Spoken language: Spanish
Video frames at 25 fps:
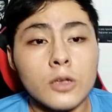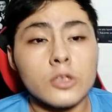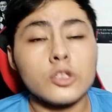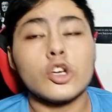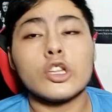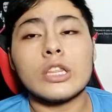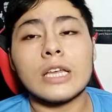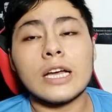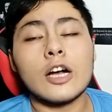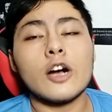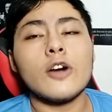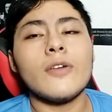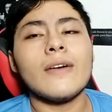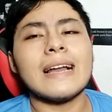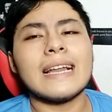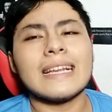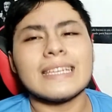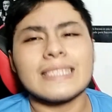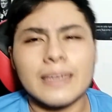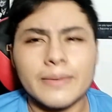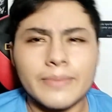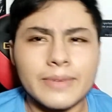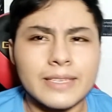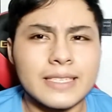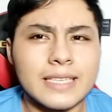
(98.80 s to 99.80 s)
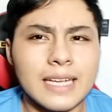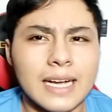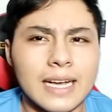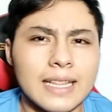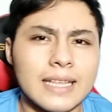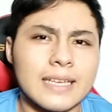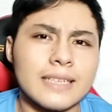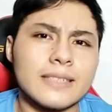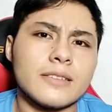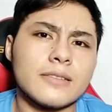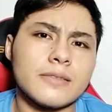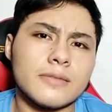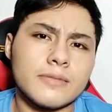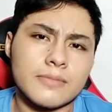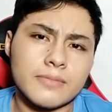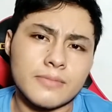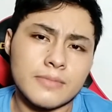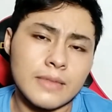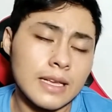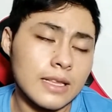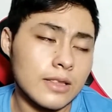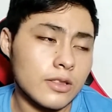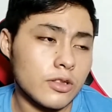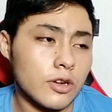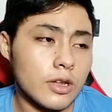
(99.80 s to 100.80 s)
Yo tengo varias amistades
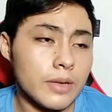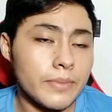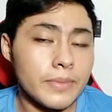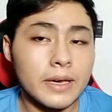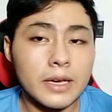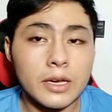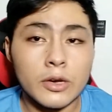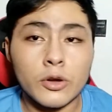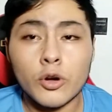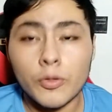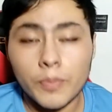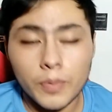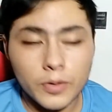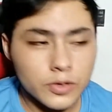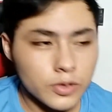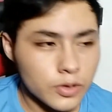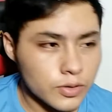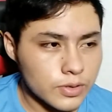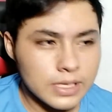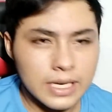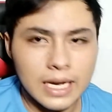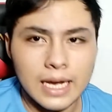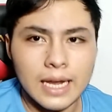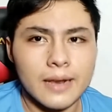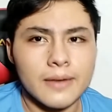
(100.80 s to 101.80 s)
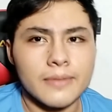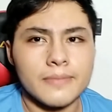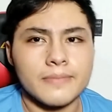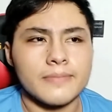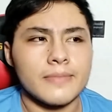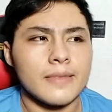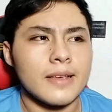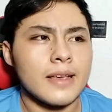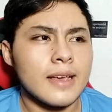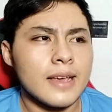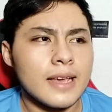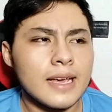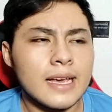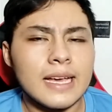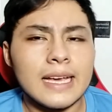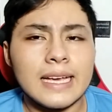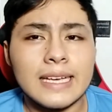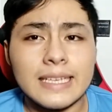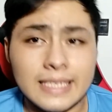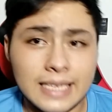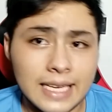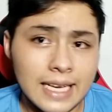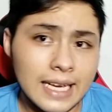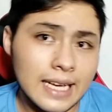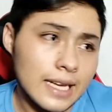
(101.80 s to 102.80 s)
dentro de mi grupo social
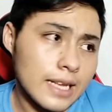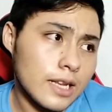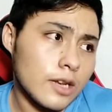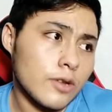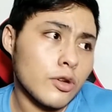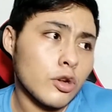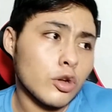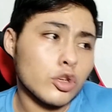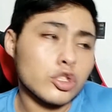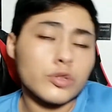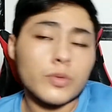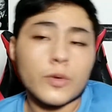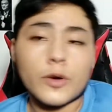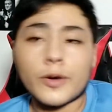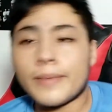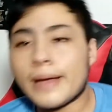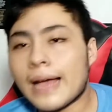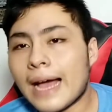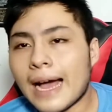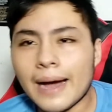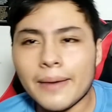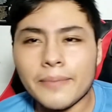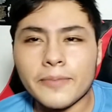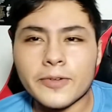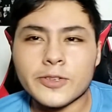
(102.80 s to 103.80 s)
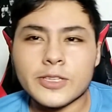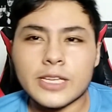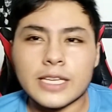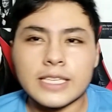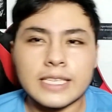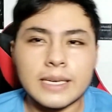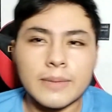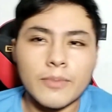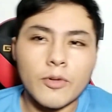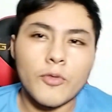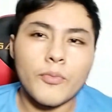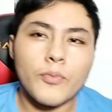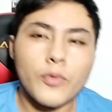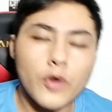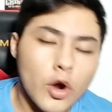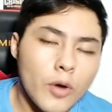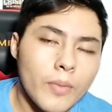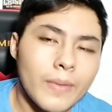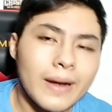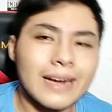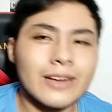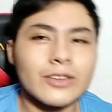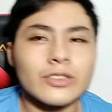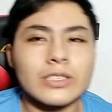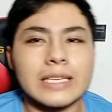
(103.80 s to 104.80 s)
y sí, nos bromeamos, hacemos
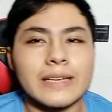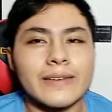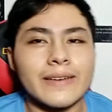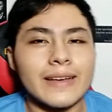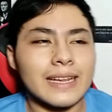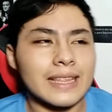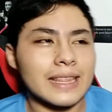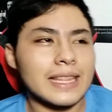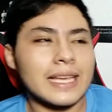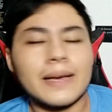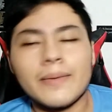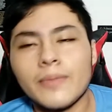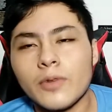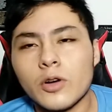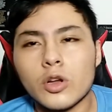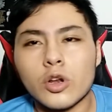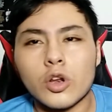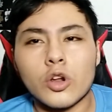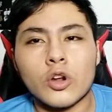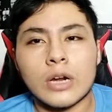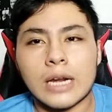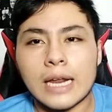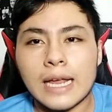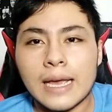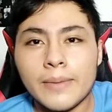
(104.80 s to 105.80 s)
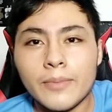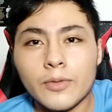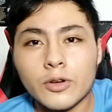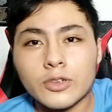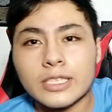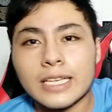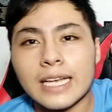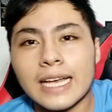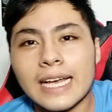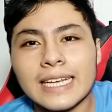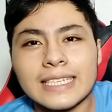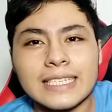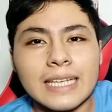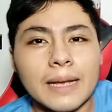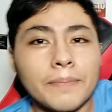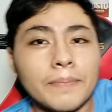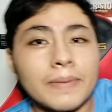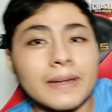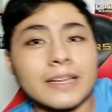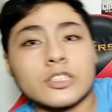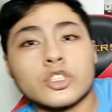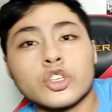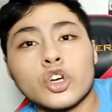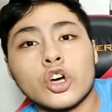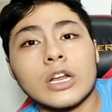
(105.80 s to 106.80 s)
broma, nos divertimos, nos reímos de esta
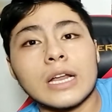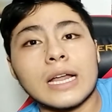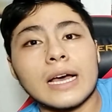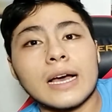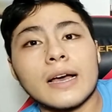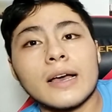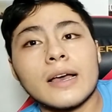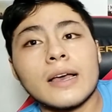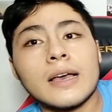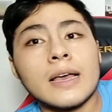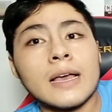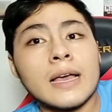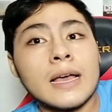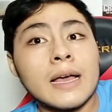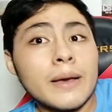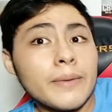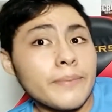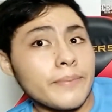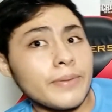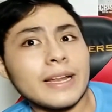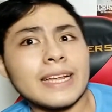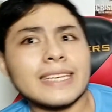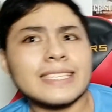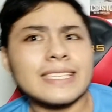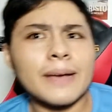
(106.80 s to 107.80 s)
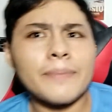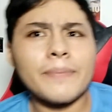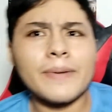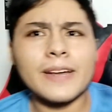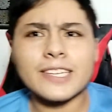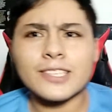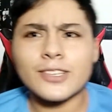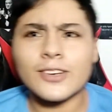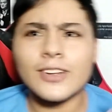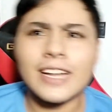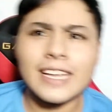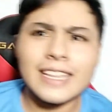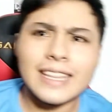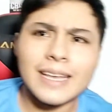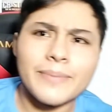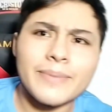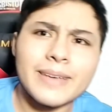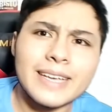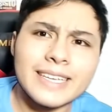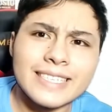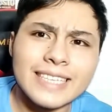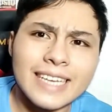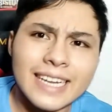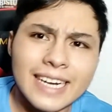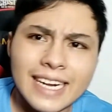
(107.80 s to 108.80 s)
persona, pero esta persona
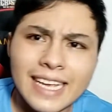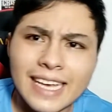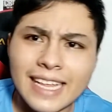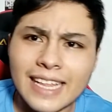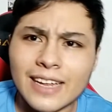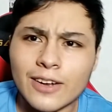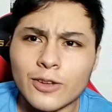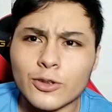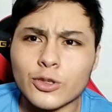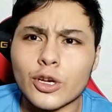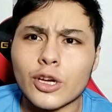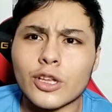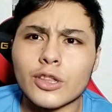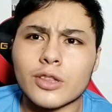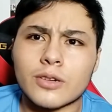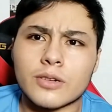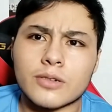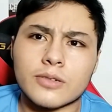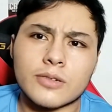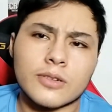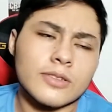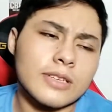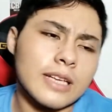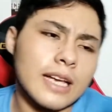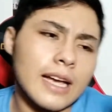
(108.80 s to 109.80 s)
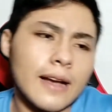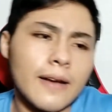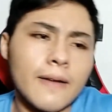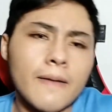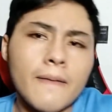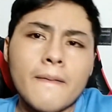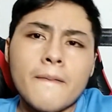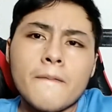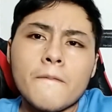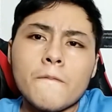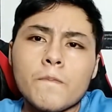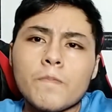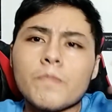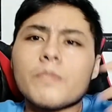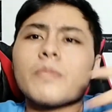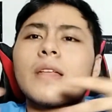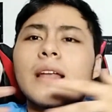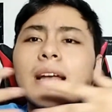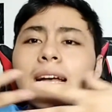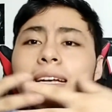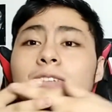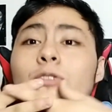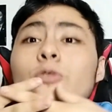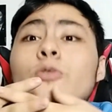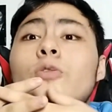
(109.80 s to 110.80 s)
también se ríe de nosotros, o sea,
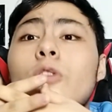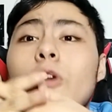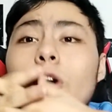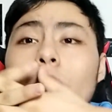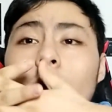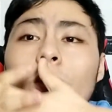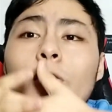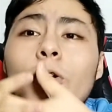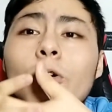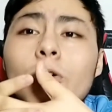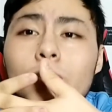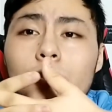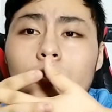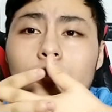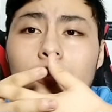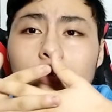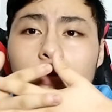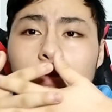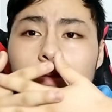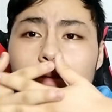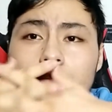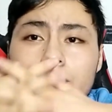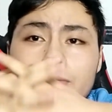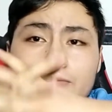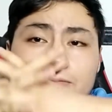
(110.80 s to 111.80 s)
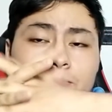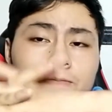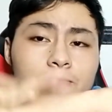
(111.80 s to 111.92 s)
es un conjunto